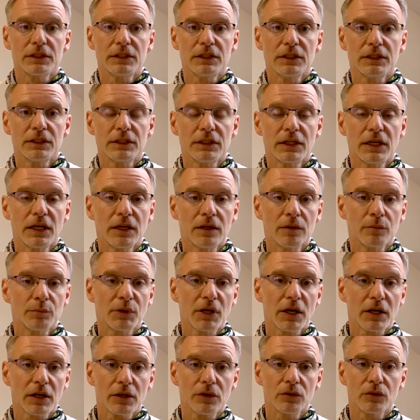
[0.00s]
die gegen
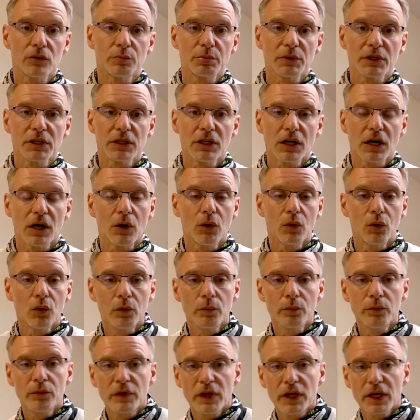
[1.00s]
Plug-in-Hybride
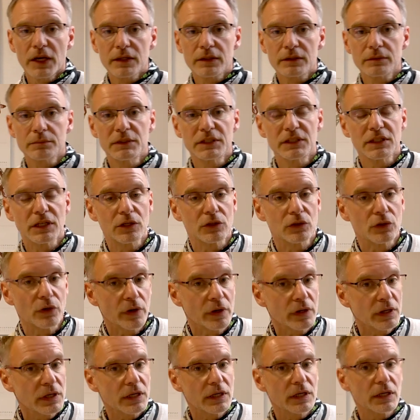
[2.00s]
erhoben werden, mit der
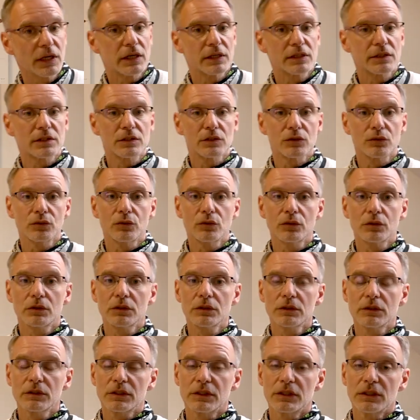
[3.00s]
neuen
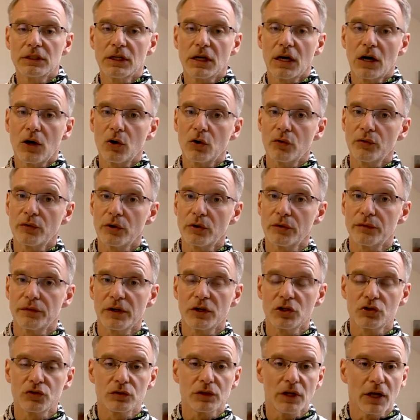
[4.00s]
Generation, die ja auch
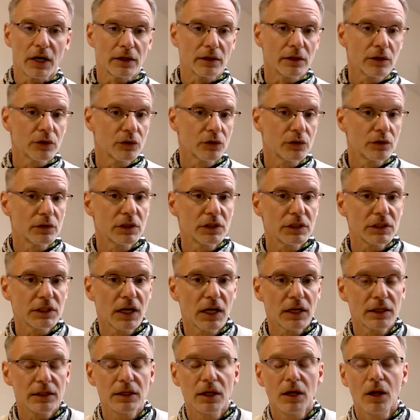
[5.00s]
VW schon angekündigt
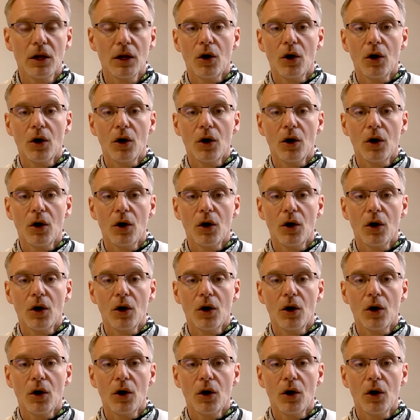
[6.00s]
hat,